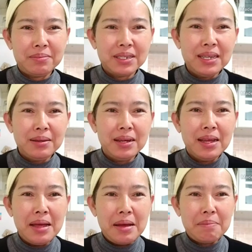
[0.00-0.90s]
คือ
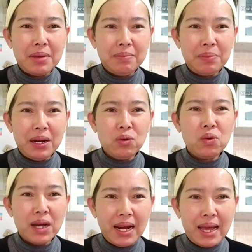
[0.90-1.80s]
มันเป็นลูก
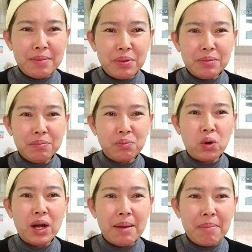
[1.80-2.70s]
อะไรเป็นผ
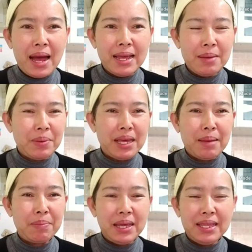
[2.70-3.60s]
ลไม้ไป
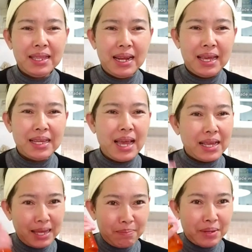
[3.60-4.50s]
เก็บกินอะไรเงี้
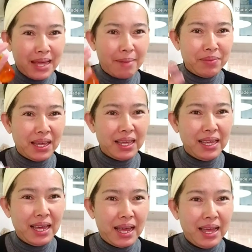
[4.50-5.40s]
ยเก็บมาทำอย่าง
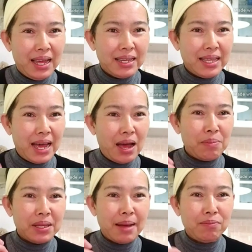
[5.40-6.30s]
นี้ค่ะนะคะเอา
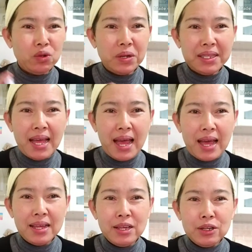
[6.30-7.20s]
มาทำนวดหน้า
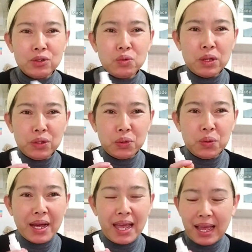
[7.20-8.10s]
ส่วนตั
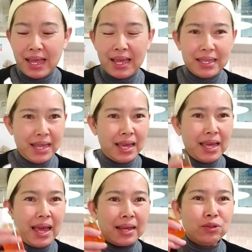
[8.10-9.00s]
วแขกเองนะ
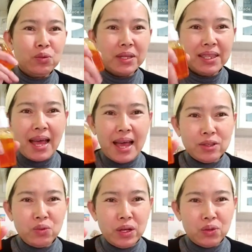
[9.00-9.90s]
แขกนวดหน้า
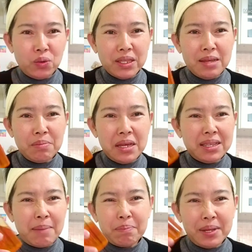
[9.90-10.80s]
ด้วยตัวนี้ไม่
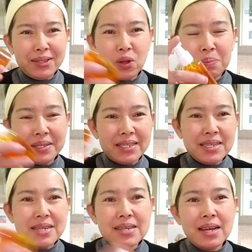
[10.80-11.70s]
จำเป็นต้องไป
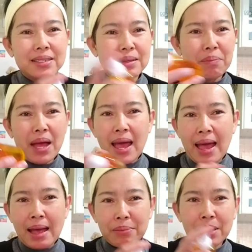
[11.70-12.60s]
ซื้อเครื่องสำ
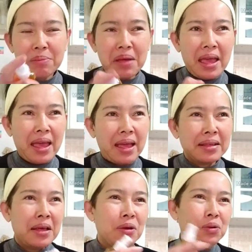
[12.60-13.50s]
อางแพ
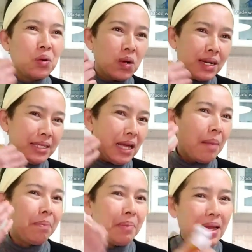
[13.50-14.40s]
งๆยกกระชั
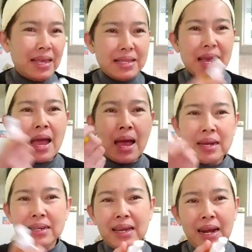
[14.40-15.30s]
บใบหน้า
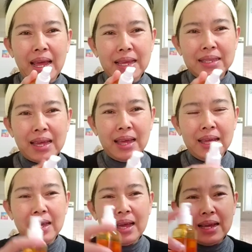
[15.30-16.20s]
หรืออะไรนะ
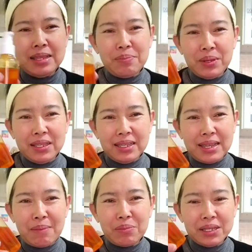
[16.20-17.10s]
อันนี้เป็น
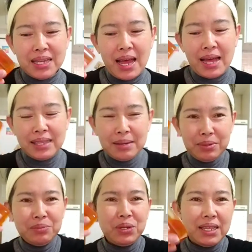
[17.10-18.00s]
ธรรมชาตินะ
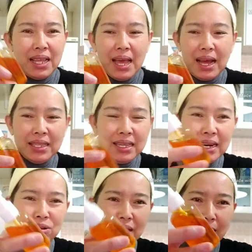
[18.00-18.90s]
เพื่อนๆอันนี้
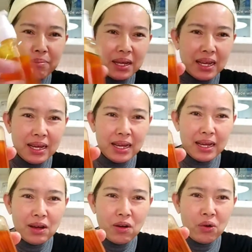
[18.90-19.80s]
เราทำกับ
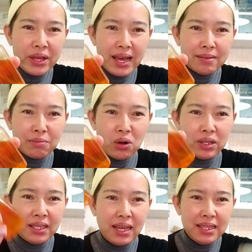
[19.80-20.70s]
ออยล์อัลม
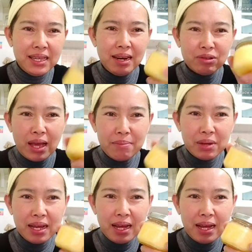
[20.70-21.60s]
อนด์นนี้เรา
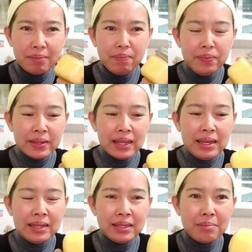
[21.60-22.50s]
ทำกับ
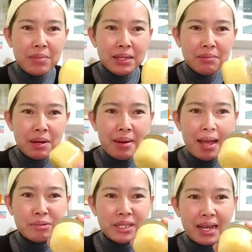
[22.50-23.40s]
น้ำมันมะพ
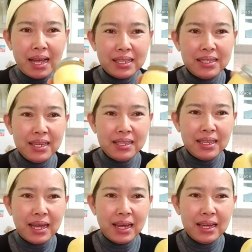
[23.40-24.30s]
ร้าวสกัดเย็น
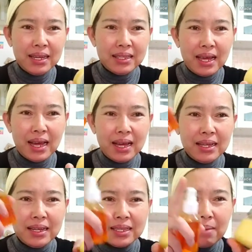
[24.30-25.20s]
ค่ะนะคะ
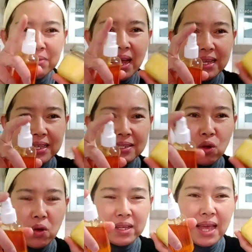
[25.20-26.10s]
ทำได้ทั้งส
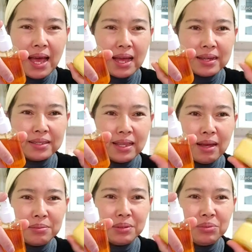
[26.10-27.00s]
องอย่างนะ
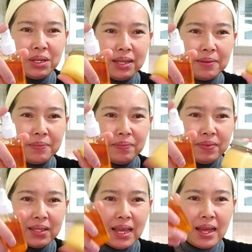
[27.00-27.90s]
เพื่อ
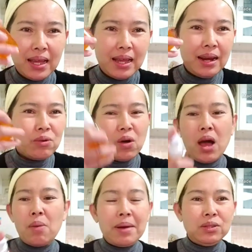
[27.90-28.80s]
นๆเนี่ยเราก็
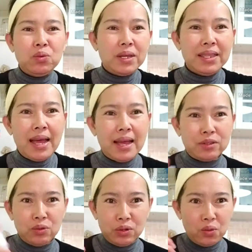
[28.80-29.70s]
เอามานวดหน้า
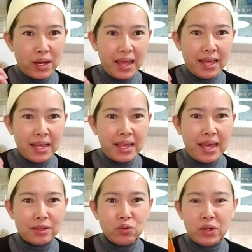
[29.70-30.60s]
ส่วนตัวแขกเองแข
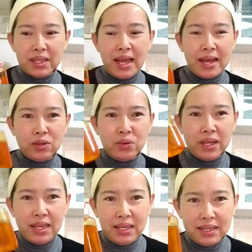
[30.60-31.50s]
กนวดหน้าด้วย